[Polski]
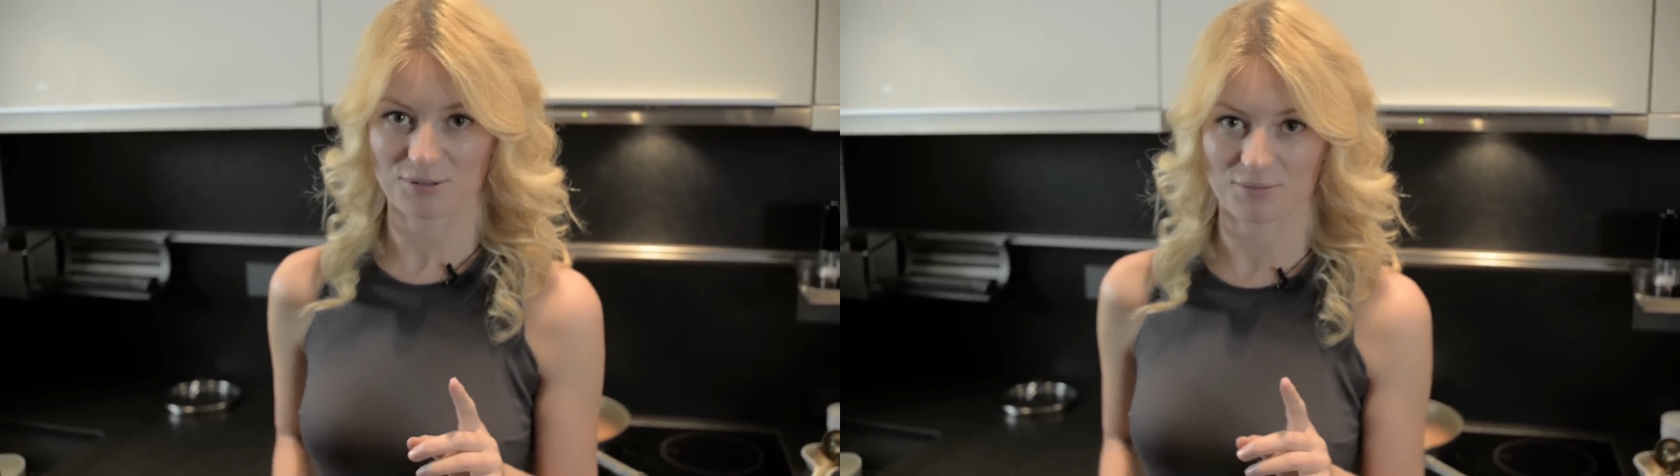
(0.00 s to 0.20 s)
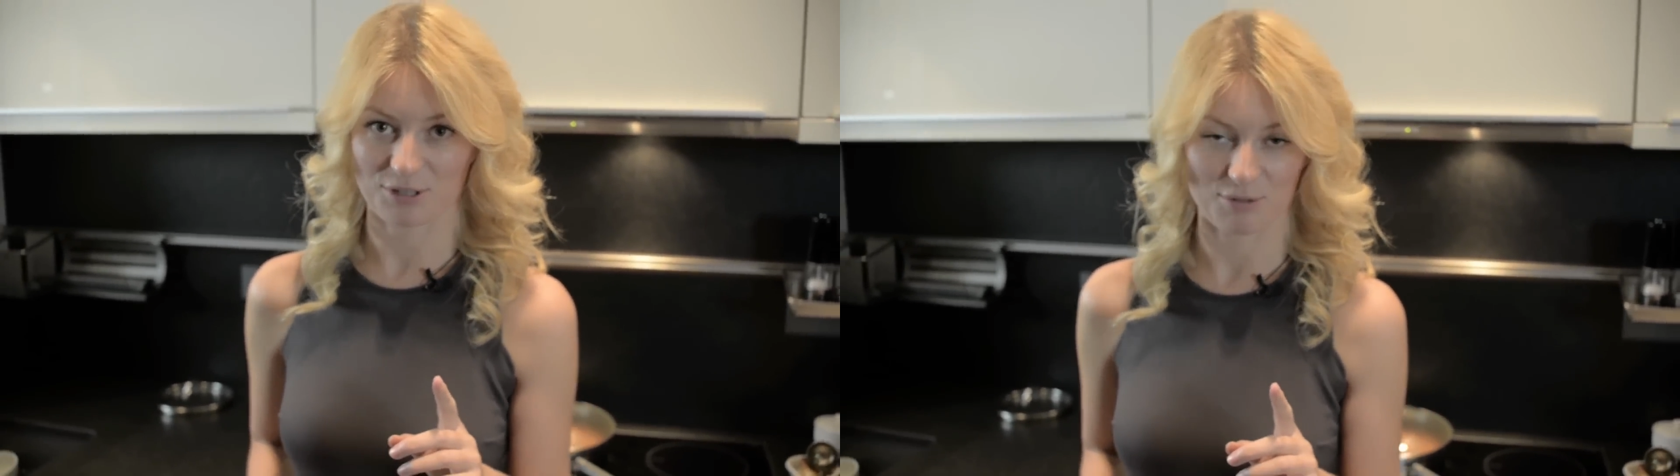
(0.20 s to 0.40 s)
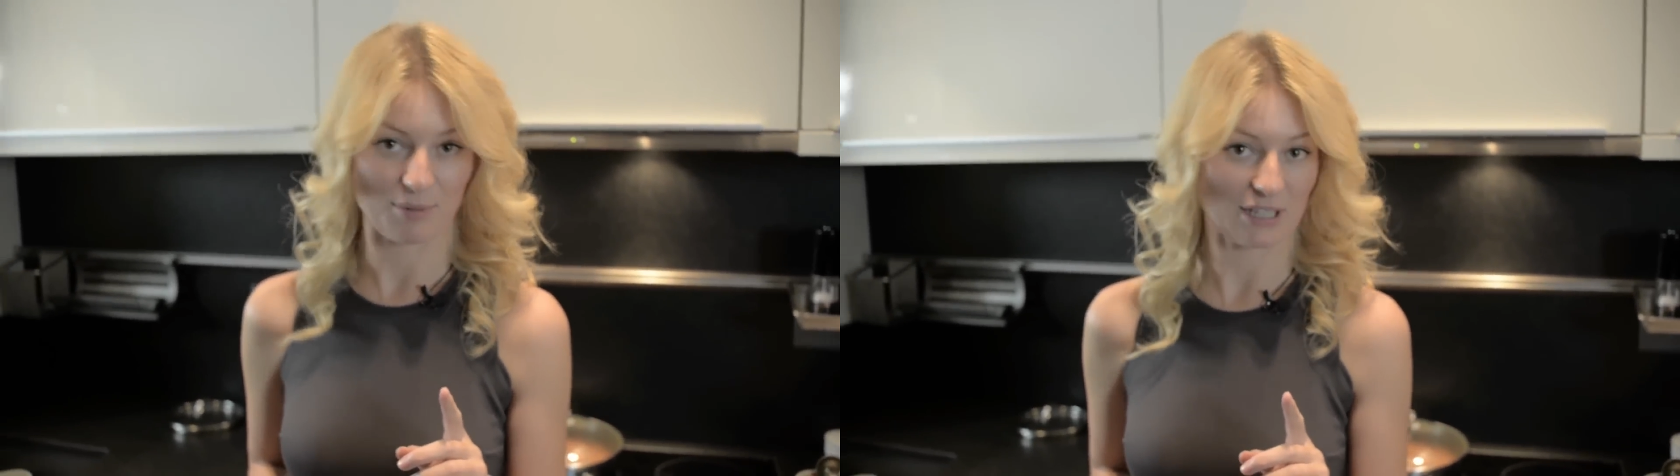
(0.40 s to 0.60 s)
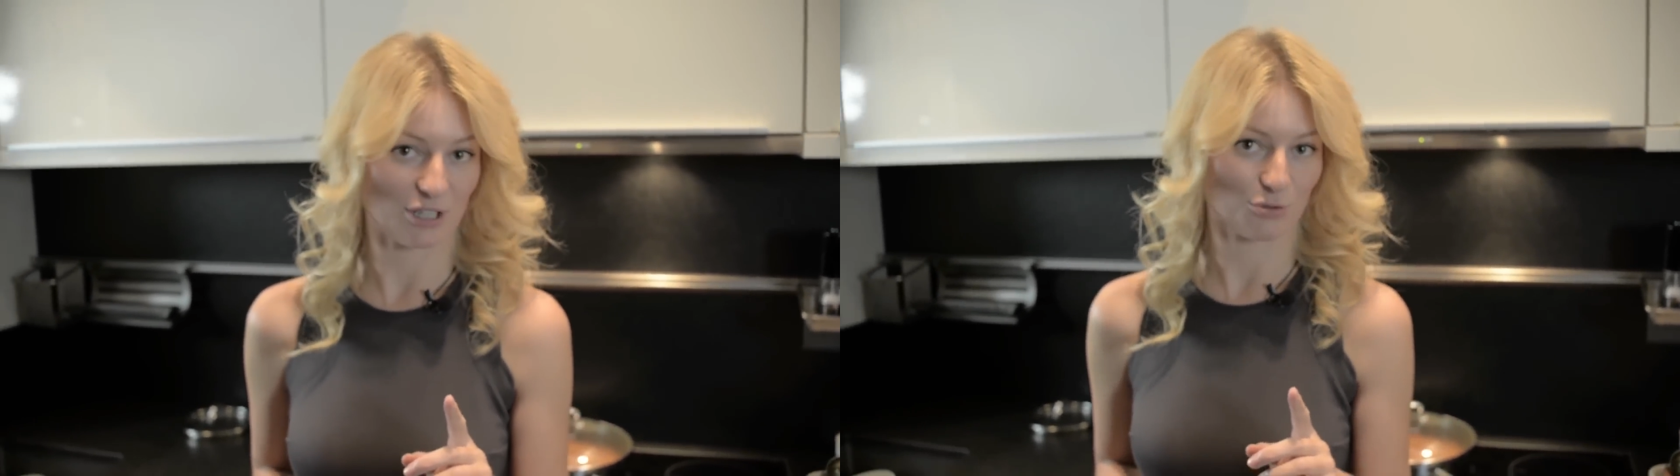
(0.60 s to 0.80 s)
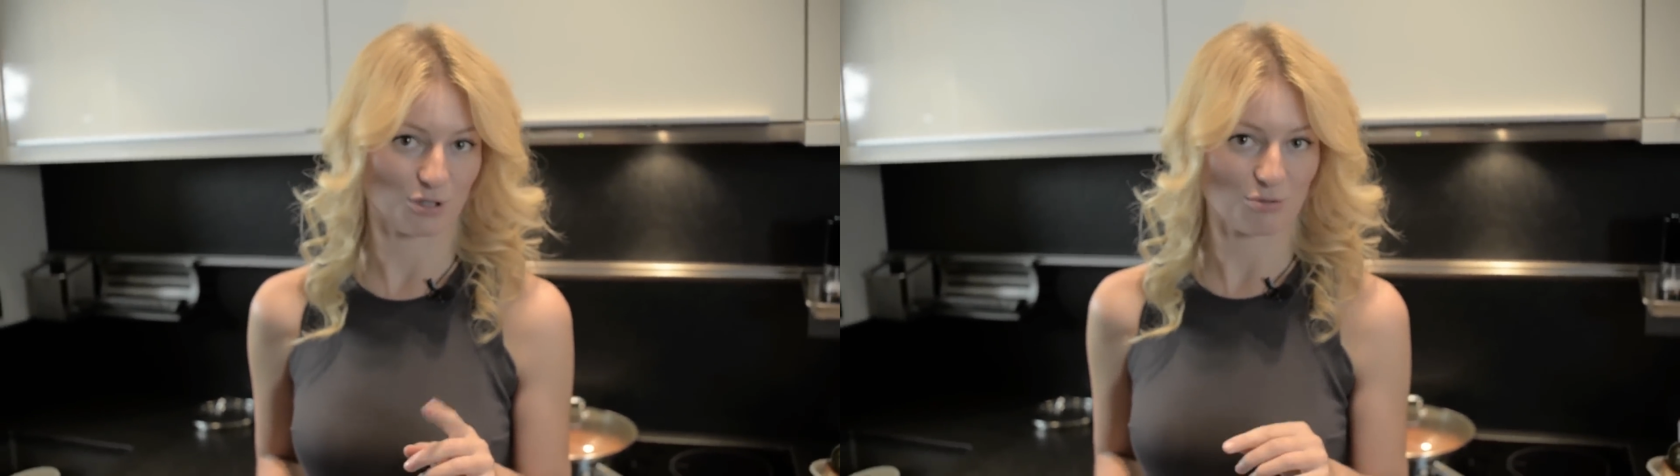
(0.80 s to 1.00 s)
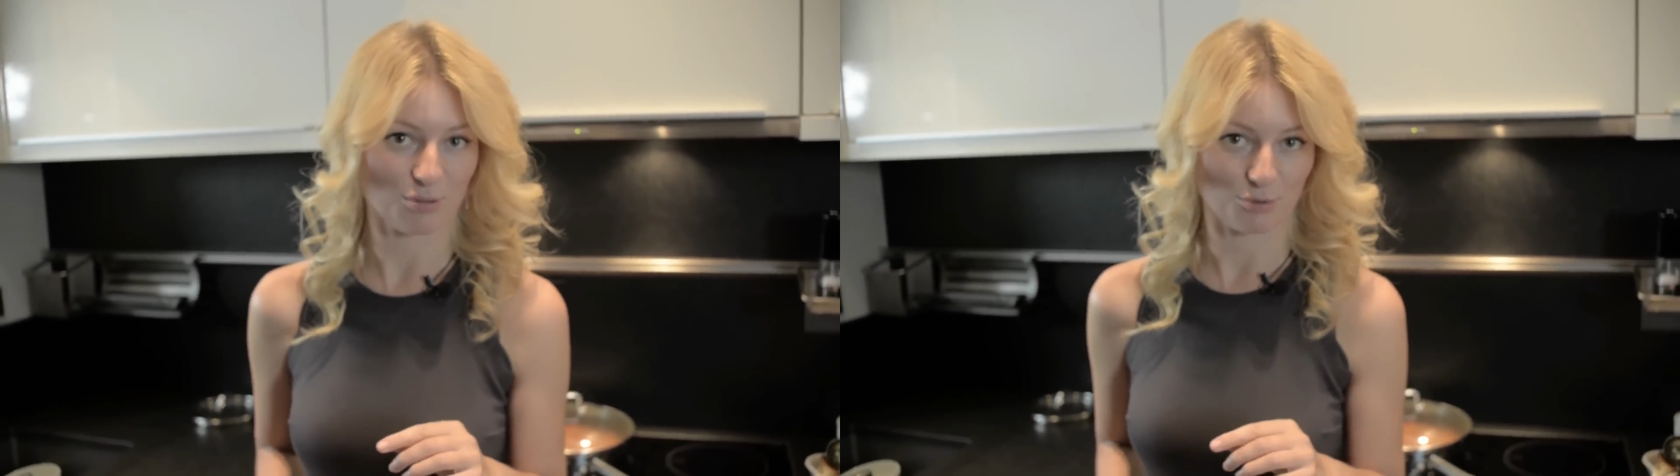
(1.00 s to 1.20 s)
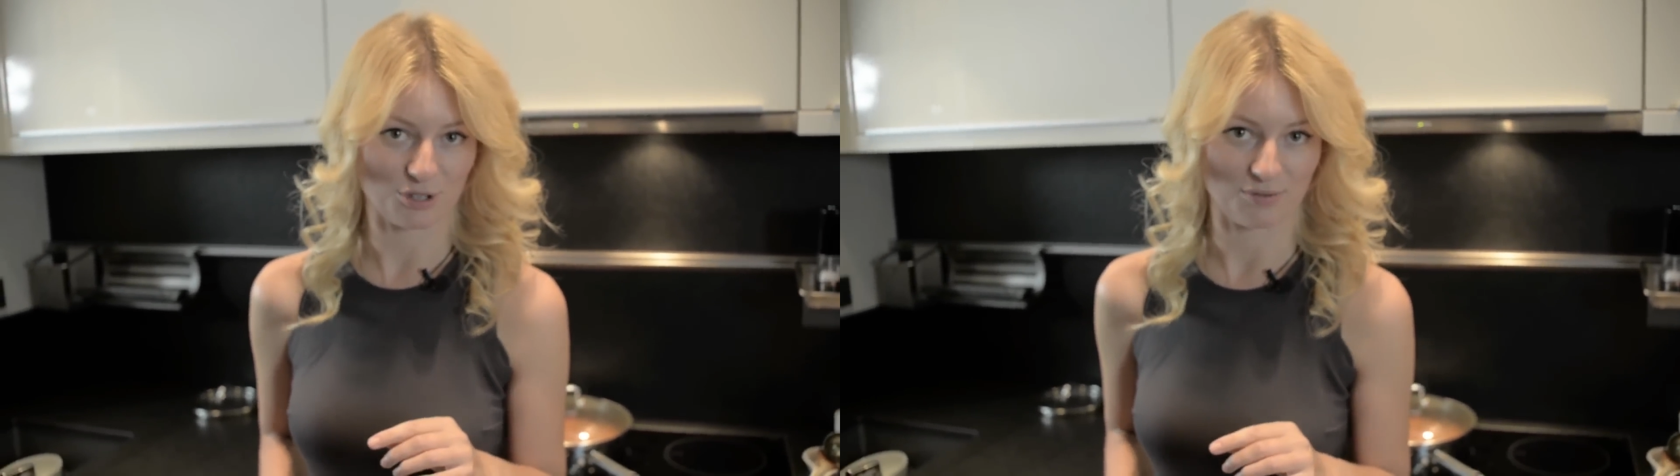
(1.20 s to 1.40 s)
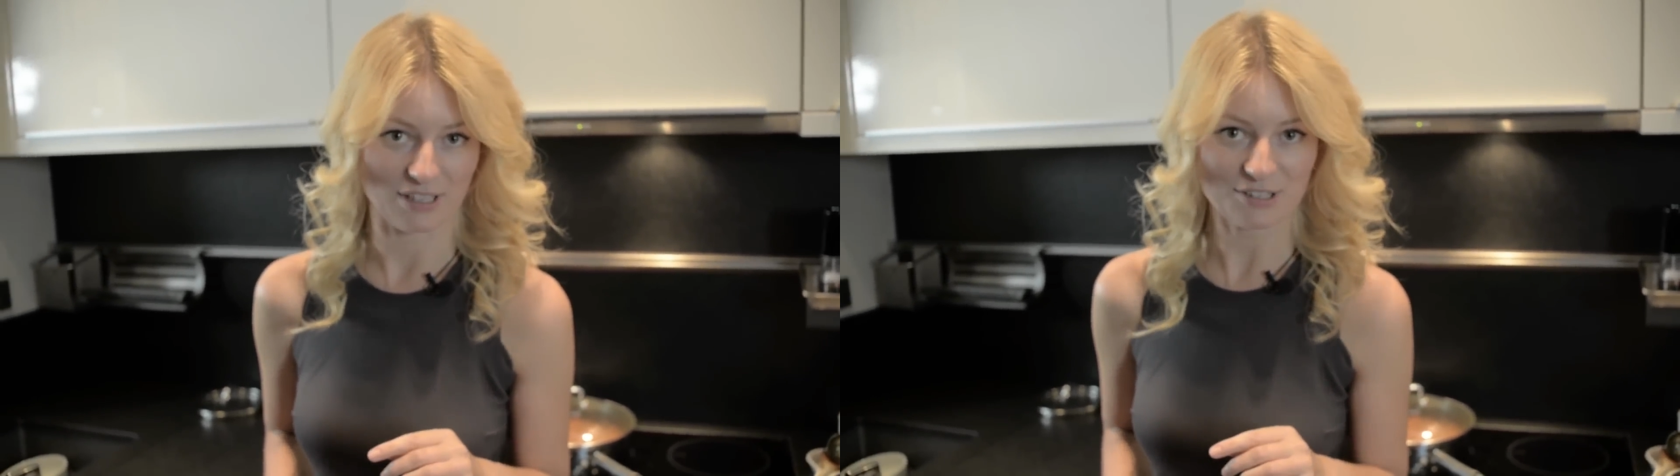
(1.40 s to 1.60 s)
żeby makaronu nie
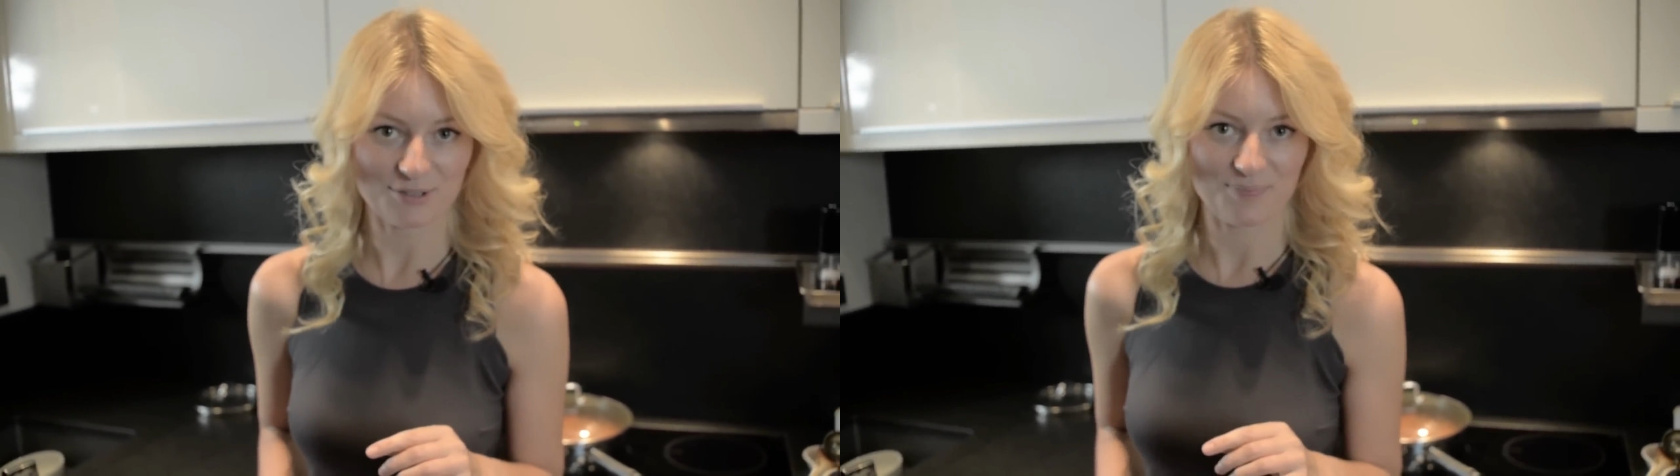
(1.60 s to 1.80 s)
przepłukiwać.